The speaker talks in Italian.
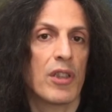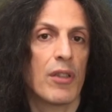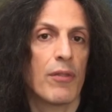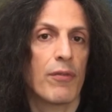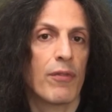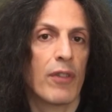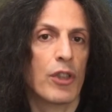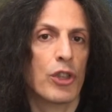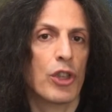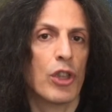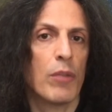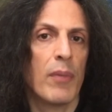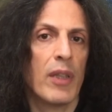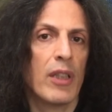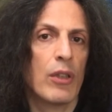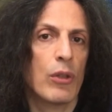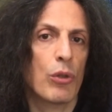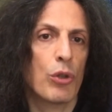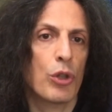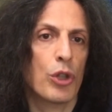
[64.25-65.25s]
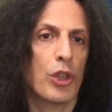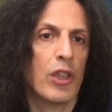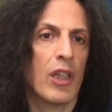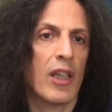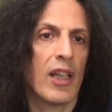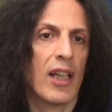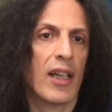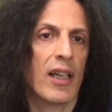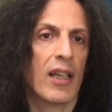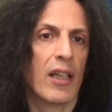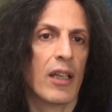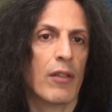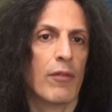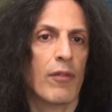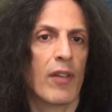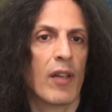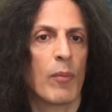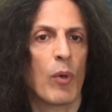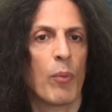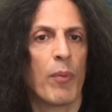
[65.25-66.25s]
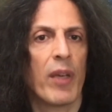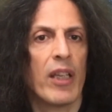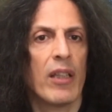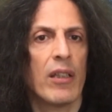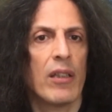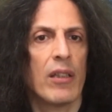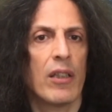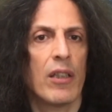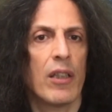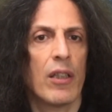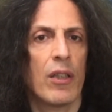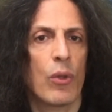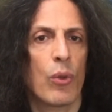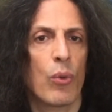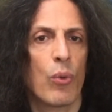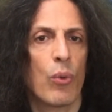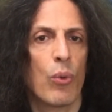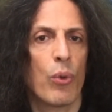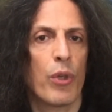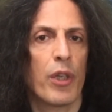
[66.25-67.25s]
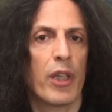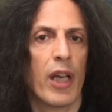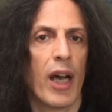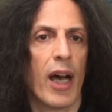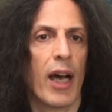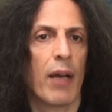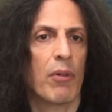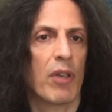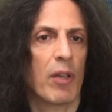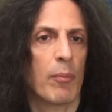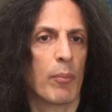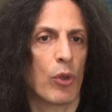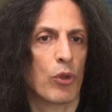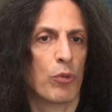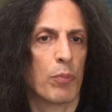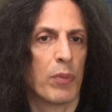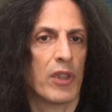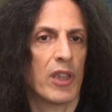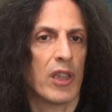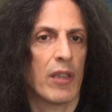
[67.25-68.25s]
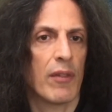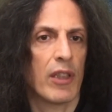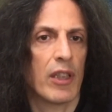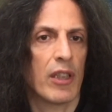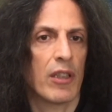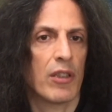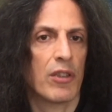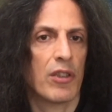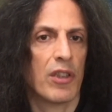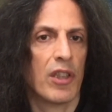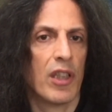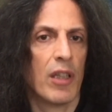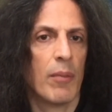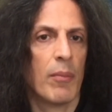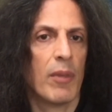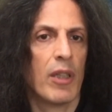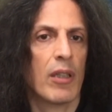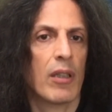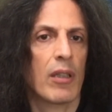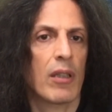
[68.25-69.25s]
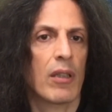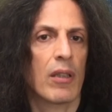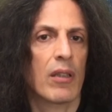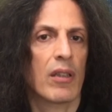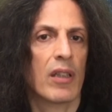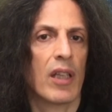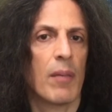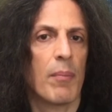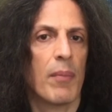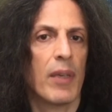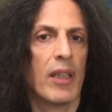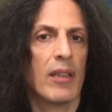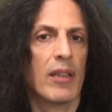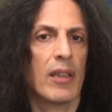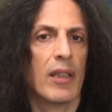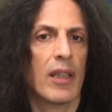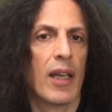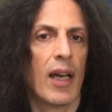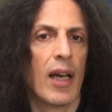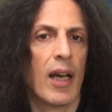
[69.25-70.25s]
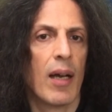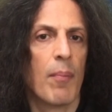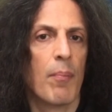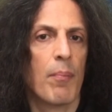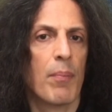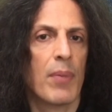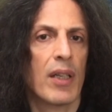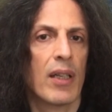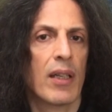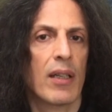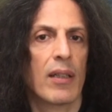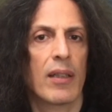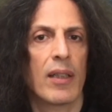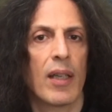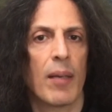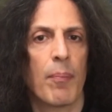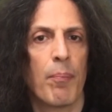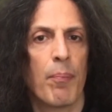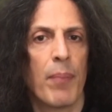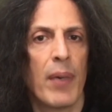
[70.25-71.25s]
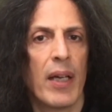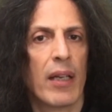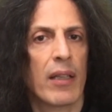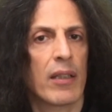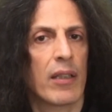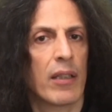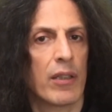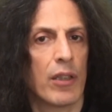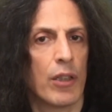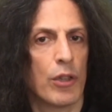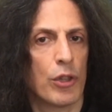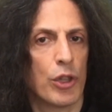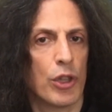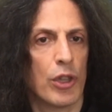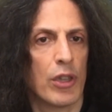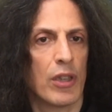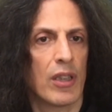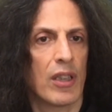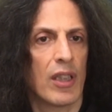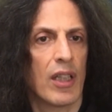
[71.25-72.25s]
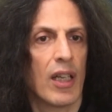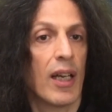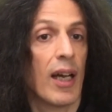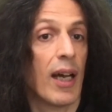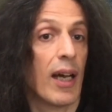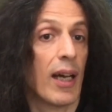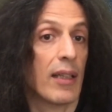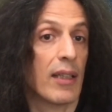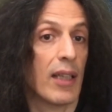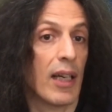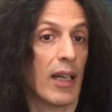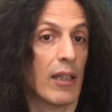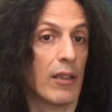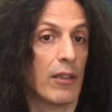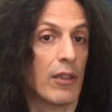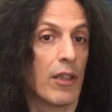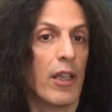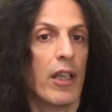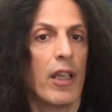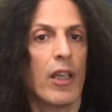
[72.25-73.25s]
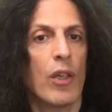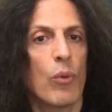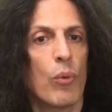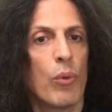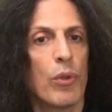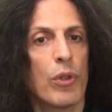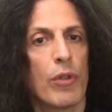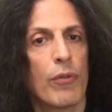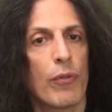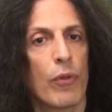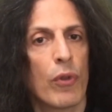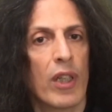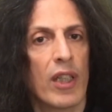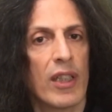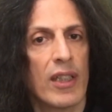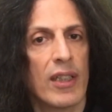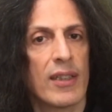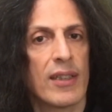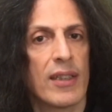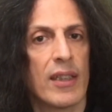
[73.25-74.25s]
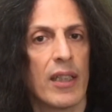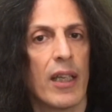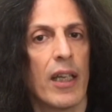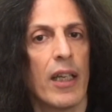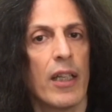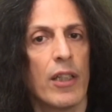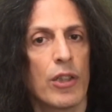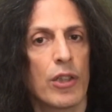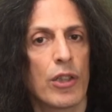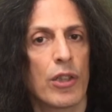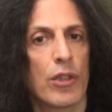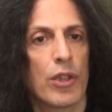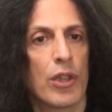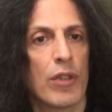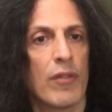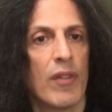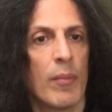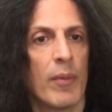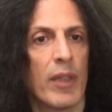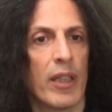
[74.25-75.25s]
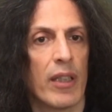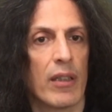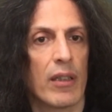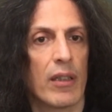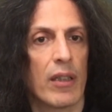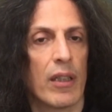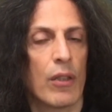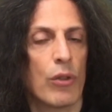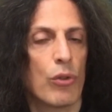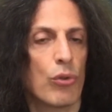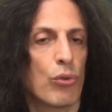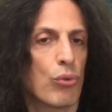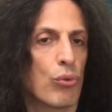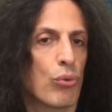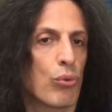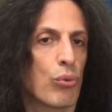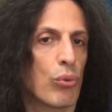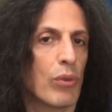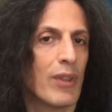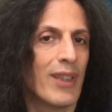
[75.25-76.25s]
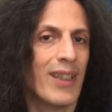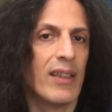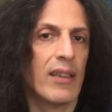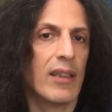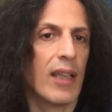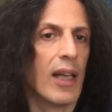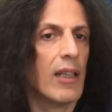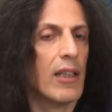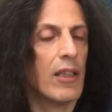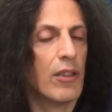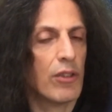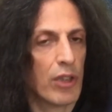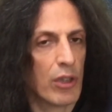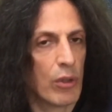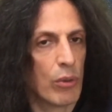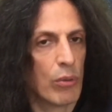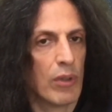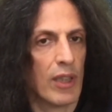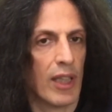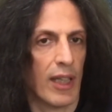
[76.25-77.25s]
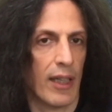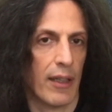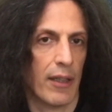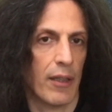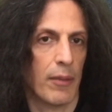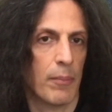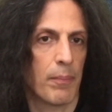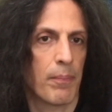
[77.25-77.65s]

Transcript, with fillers: facilmente oscillare fra momenti in cui hai una prospettiva d'insieme talmente ampia da perdertici, ad altri in cui ti focalizzi eccessivamente su dettagli secondari.